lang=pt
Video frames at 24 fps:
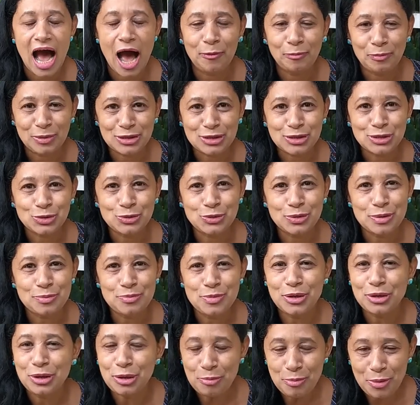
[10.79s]
a pessoa
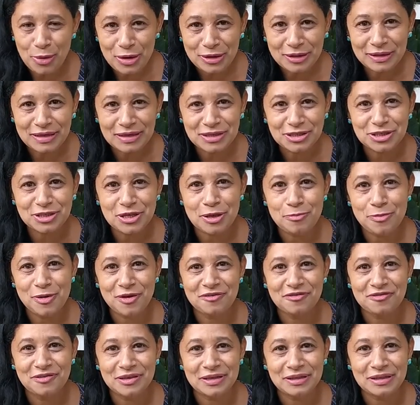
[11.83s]
muito importante da
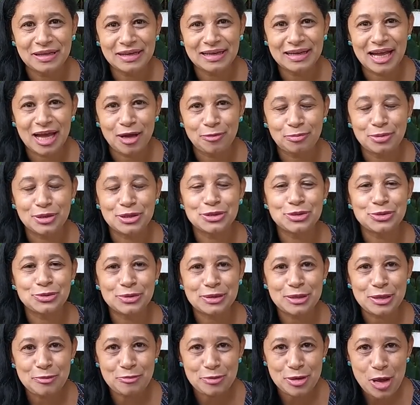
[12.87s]
minha vida, a
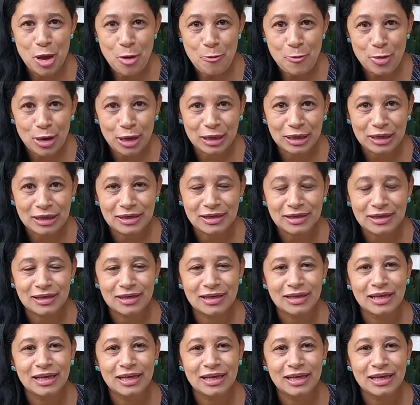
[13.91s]
pessoa da minha mãe.